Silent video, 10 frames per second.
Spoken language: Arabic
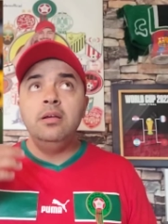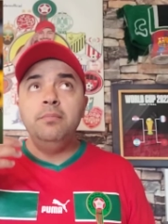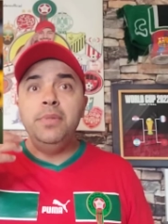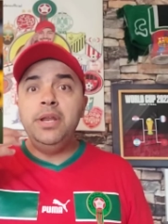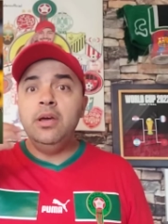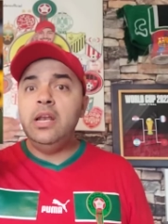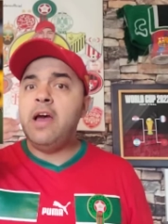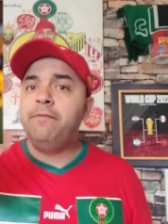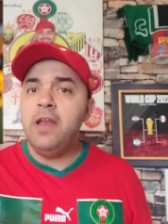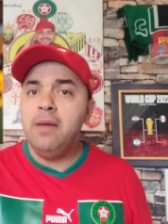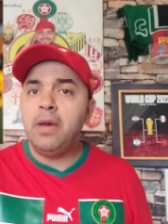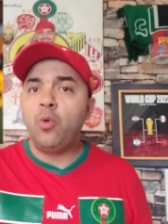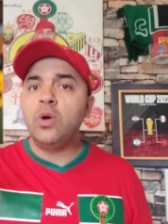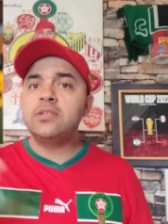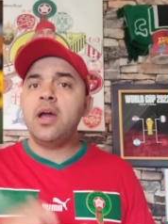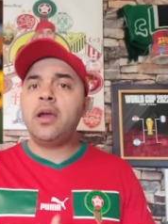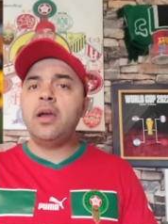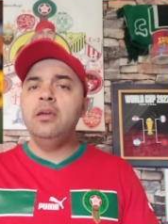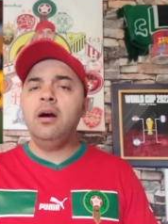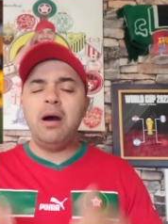من الافلام
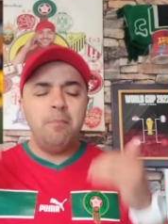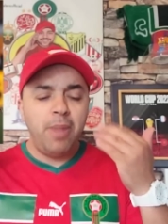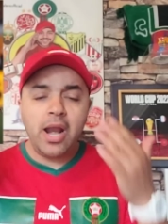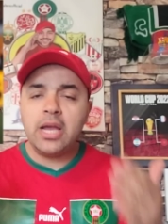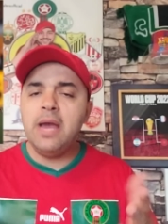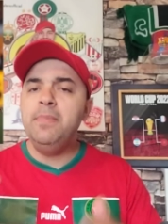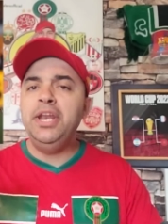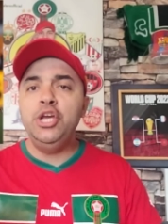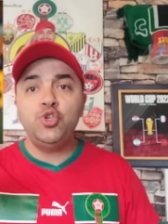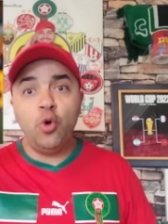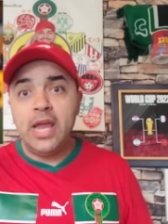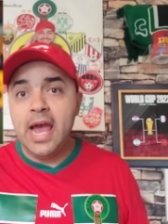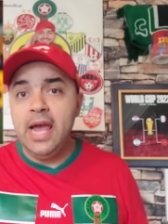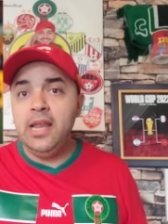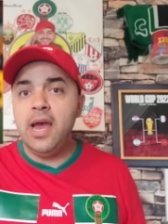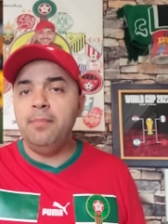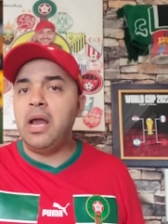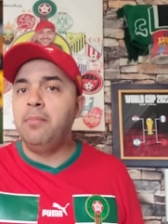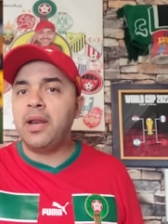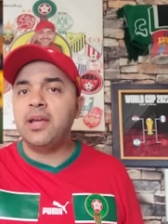الوثائقيه بركه من عيشوا على احلام
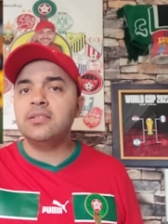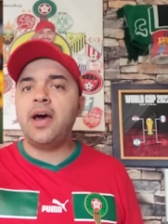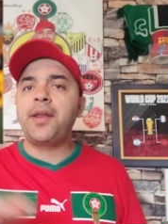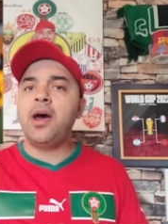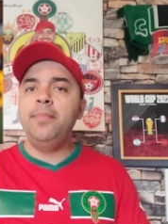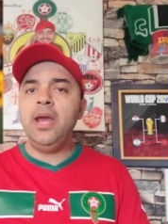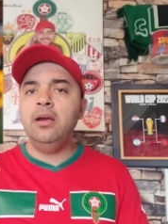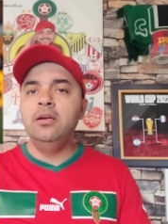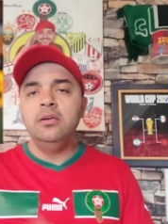المركز الرابع